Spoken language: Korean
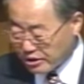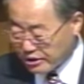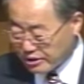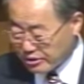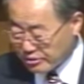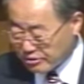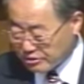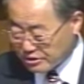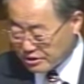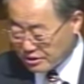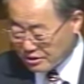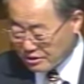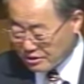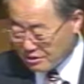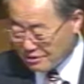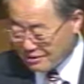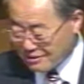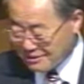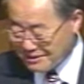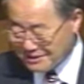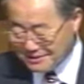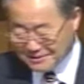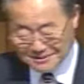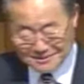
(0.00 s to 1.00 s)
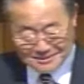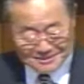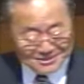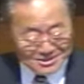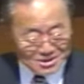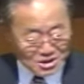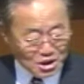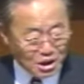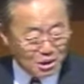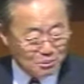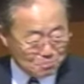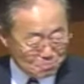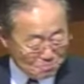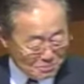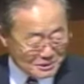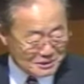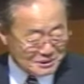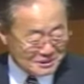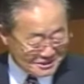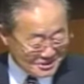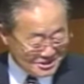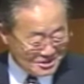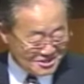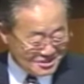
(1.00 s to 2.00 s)
해요.
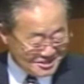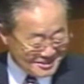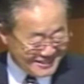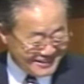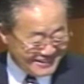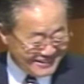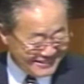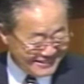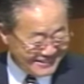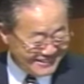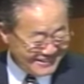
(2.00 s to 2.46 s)
덤핑 크리스천.